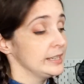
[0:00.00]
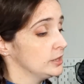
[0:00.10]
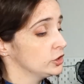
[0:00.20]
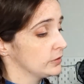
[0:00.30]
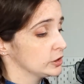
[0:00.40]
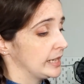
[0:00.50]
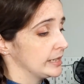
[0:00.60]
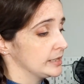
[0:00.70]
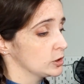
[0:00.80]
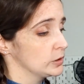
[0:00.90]
io dovrò dare
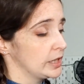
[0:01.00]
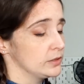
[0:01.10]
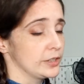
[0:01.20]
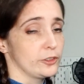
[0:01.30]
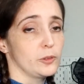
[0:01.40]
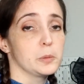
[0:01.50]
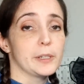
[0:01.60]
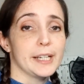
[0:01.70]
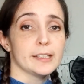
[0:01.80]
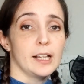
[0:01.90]
ancora una
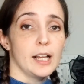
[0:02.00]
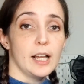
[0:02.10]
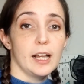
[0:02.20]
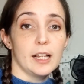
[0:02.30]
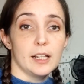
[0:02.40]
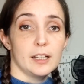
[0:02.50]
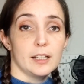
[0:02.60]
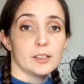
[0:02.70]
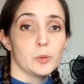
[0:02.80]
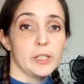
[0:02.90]
svaporata
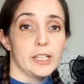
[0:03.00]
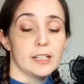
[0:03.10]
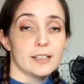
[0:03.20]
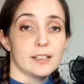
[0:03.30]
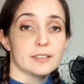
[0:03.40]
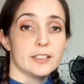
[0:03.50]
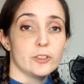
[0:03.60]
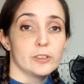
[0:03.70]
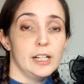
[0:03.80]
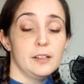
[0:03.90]
a, qui alla
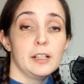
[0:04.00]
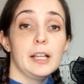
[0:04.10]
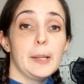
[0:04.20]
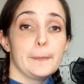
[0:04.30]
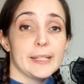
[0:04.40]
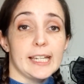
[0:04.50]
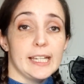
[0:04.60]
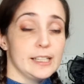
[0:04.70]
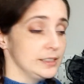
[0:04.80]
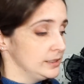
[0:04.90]
signora
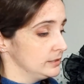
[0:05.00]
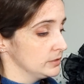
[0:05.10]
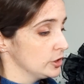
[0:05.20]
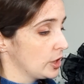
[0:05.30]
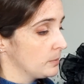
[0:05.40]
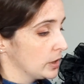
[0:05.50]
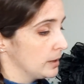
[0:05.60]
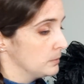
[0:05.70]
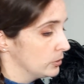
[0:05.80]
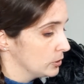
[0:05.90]
perché eh, diciamo che
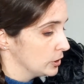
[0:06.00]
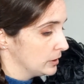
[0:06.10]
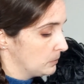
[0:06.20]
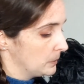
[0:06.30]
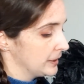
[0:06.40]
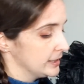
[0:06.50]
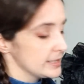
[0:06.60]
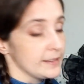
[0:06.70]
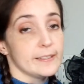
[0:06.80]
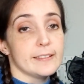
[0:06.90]
ha bisogno di un pochino
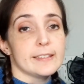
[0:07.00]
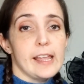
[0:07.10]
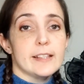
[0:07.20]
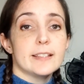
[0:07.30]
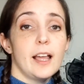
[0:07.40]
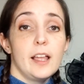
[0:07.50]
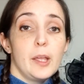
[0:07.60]
di insistenza,